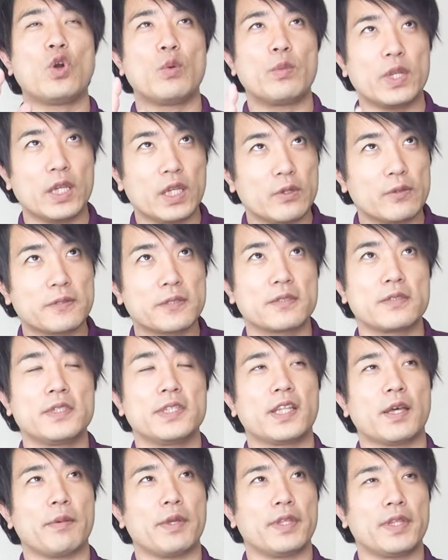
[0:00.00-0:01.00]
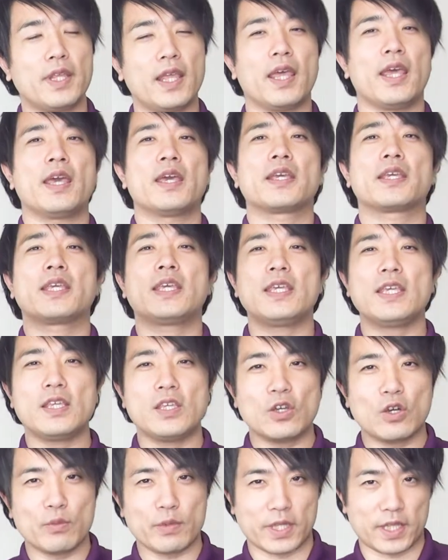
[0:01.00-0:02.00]
曜日に普通に食べて、
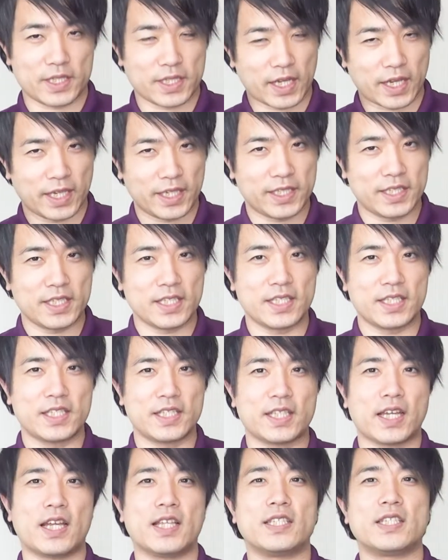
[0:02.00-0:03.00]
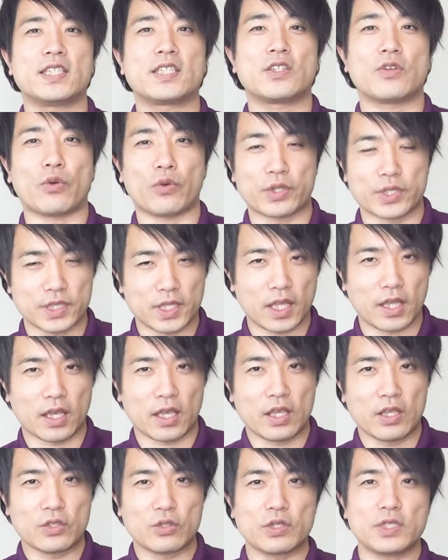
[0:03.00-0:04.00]
金曜日にじゃあいちにち断食をし
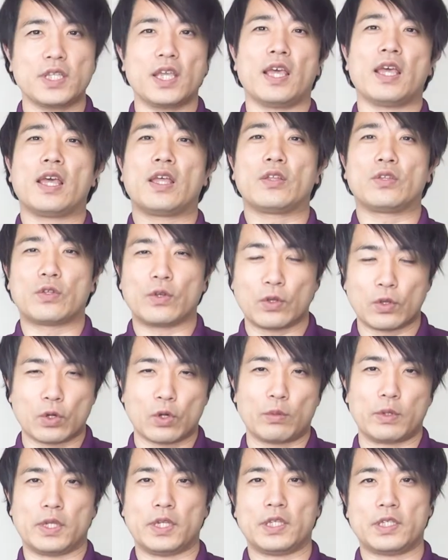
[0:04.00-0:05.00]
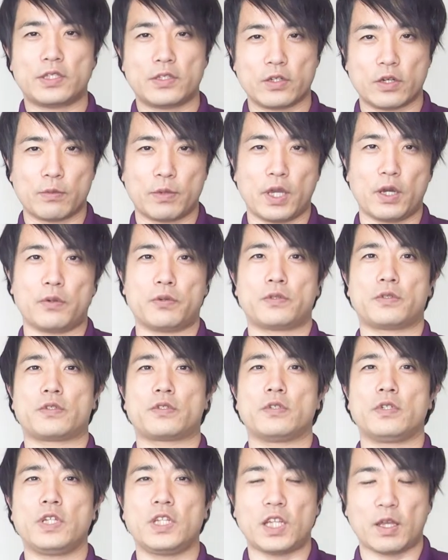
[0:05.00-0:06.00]
て、そして土曜日、日曜日は普
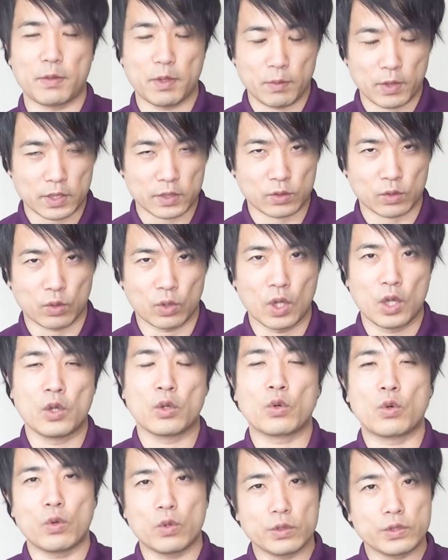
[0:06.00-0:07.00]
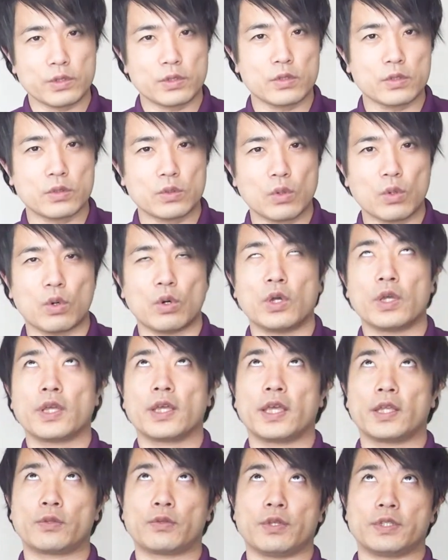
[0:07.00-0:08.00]
通に食べますと。こうすると、
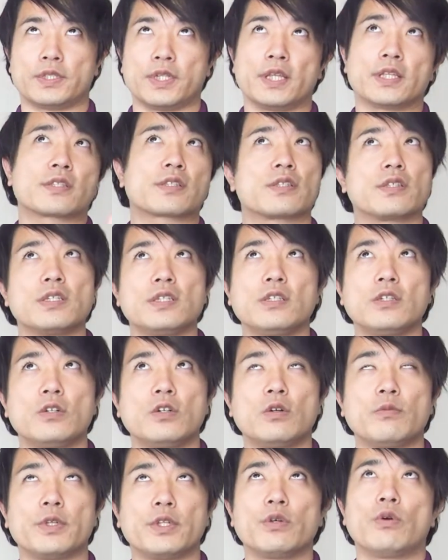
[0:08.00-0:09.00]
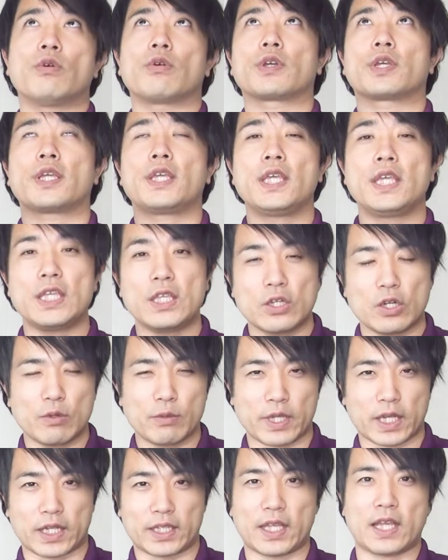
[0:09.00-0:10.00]
えっとですね、水曜日と金
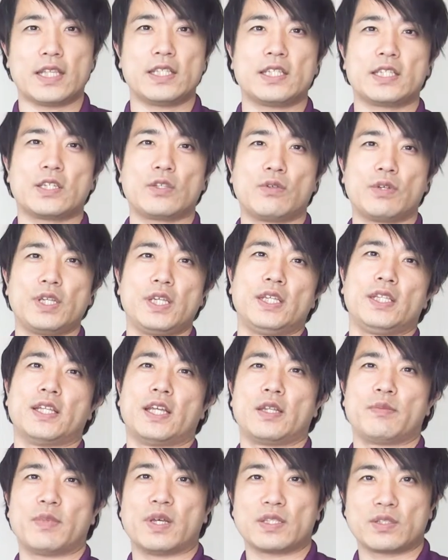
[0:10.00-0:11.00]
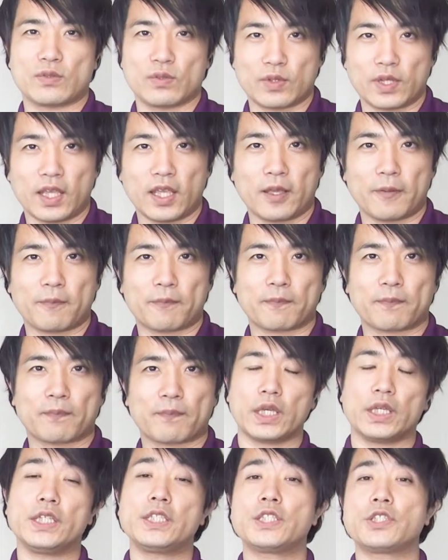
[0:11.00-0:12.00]
曜日が断食の日になりますので、
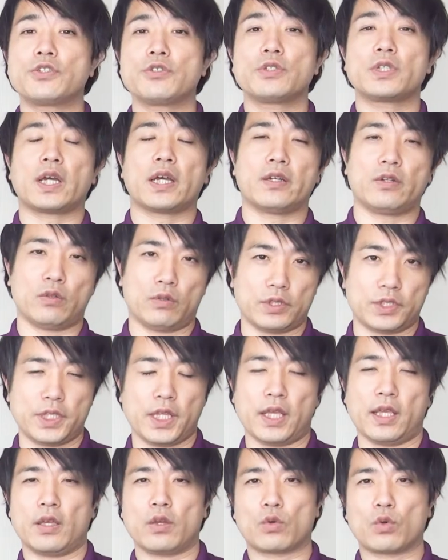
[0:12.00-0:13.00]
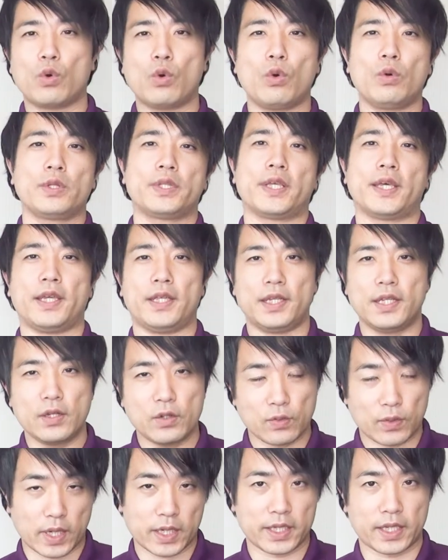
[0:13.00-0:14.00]
いっしゅうかんのうちでごたいに
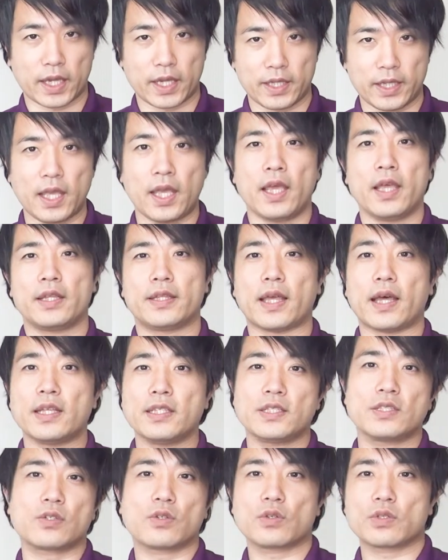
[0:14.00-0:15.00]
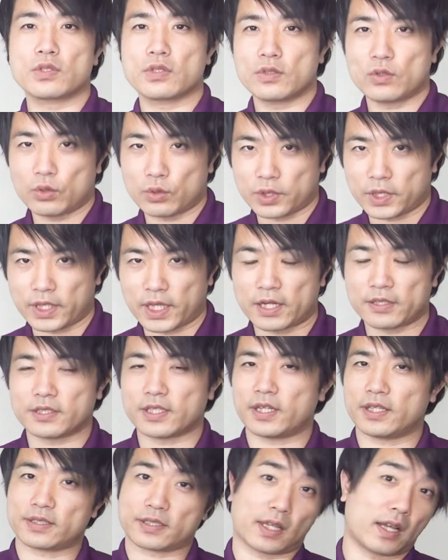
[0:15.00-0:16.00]
の割合で断食をすることになる
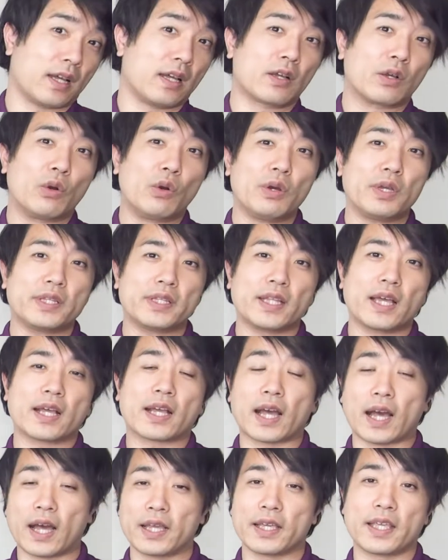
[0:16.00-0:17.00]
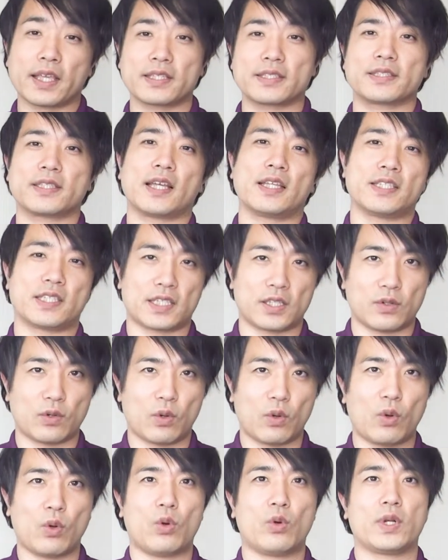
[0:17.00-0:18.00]
じゃないですか。こういった間欠断食の
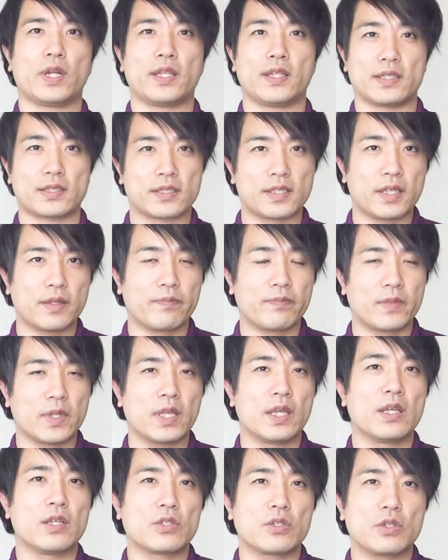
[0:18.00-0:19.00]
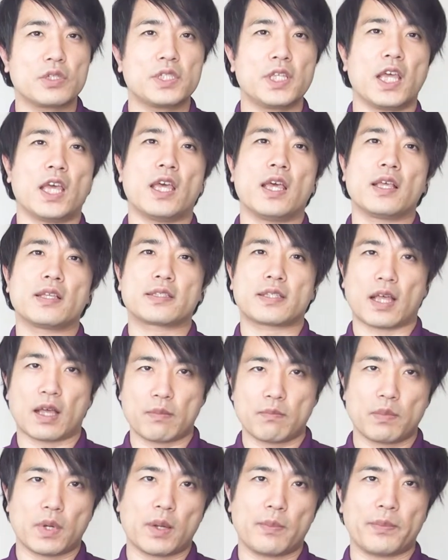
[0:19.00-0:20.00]
方法なんですね。そして
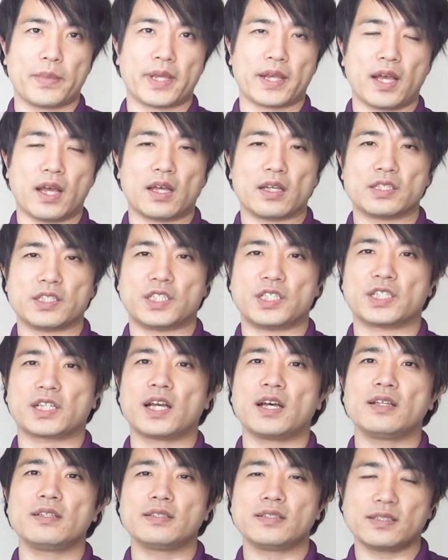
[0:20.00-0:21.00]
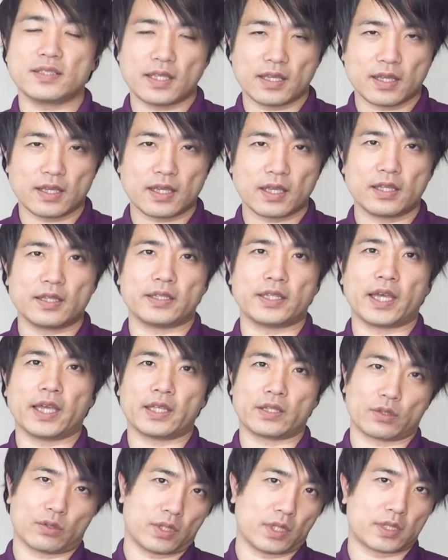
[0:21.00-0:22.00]
さんばんめが時間制限
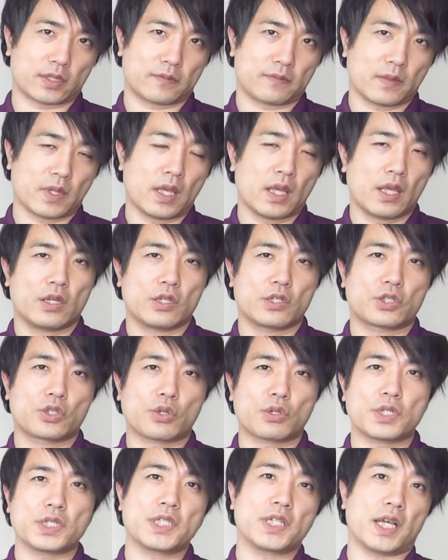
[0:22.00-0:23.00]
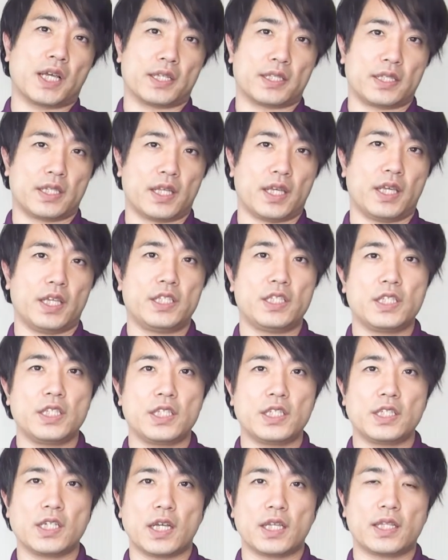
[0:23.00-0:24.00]
ダイエットです。食事がですね、いち
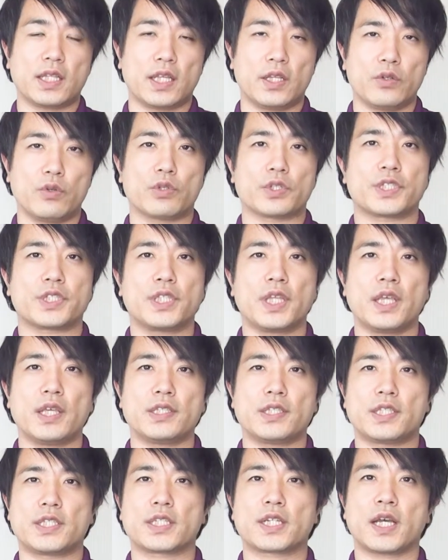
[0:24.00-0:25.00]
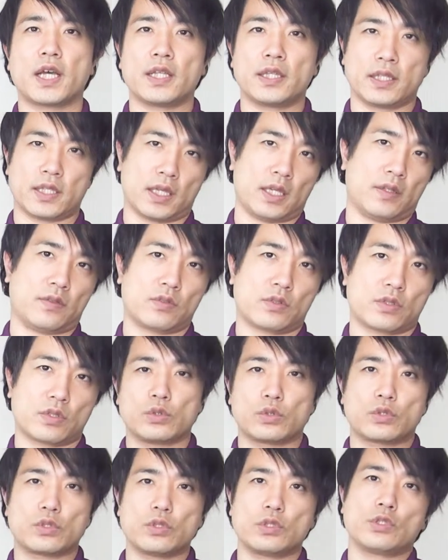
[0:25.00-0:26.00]
にちあたりの指定時間内、
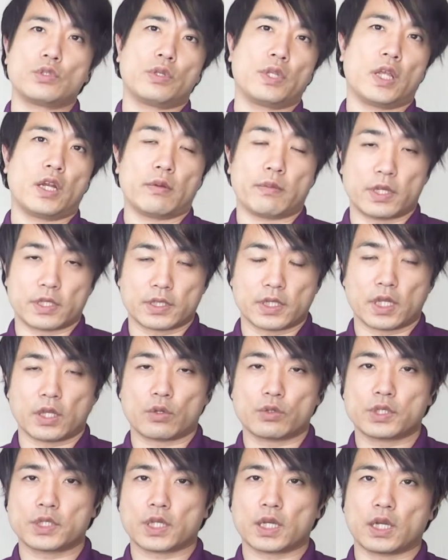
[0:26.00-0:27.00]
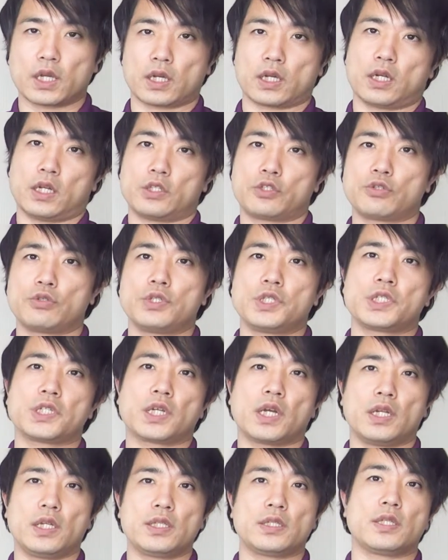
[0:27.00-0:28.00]
通常であればですね、よじかんからじゅうじ
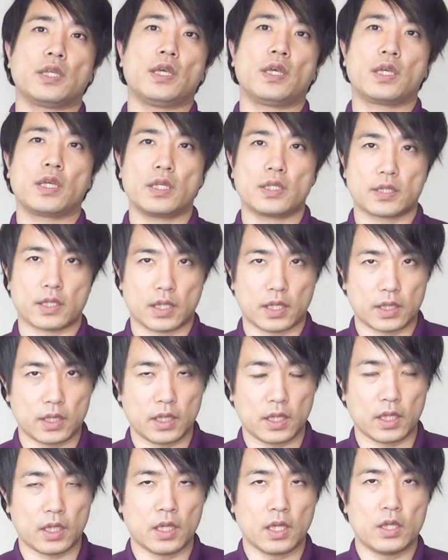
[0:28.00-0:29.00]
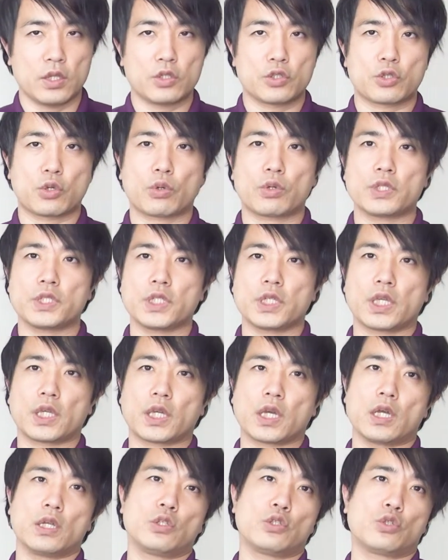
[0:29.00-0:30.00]
かんに制限されて、食事
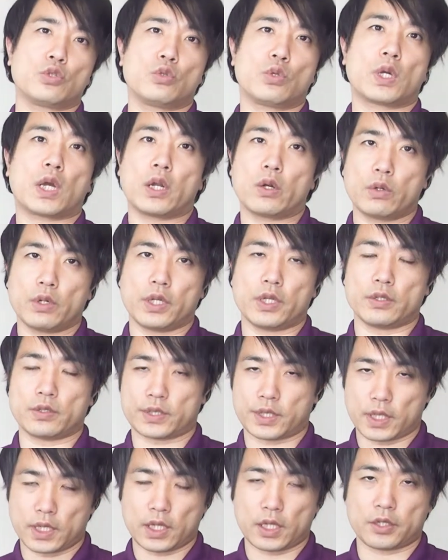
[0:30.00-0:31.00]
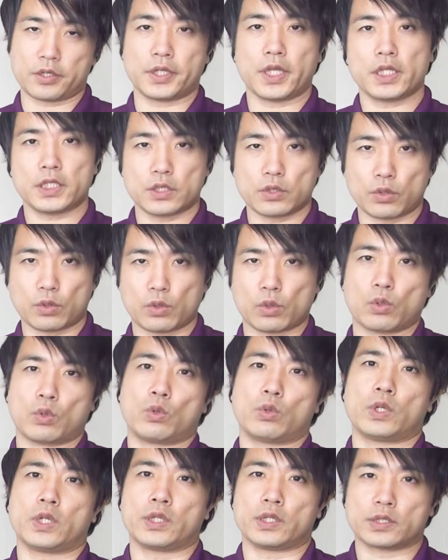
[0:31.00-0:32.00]
期間中のカロリーの制限はなしという方
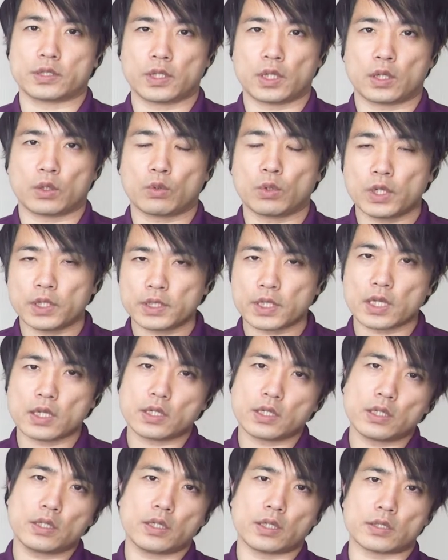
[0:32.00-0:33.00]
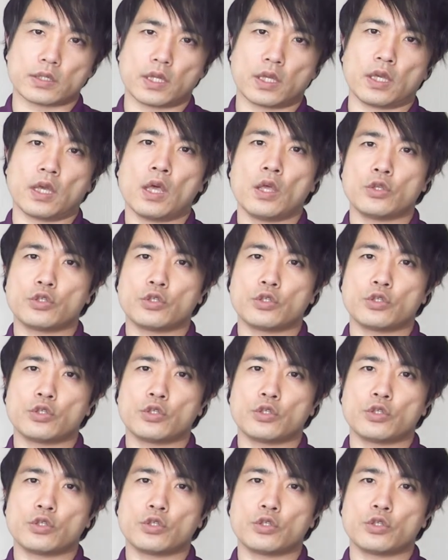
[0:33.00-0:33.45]
法なんですね。これ最近ですね、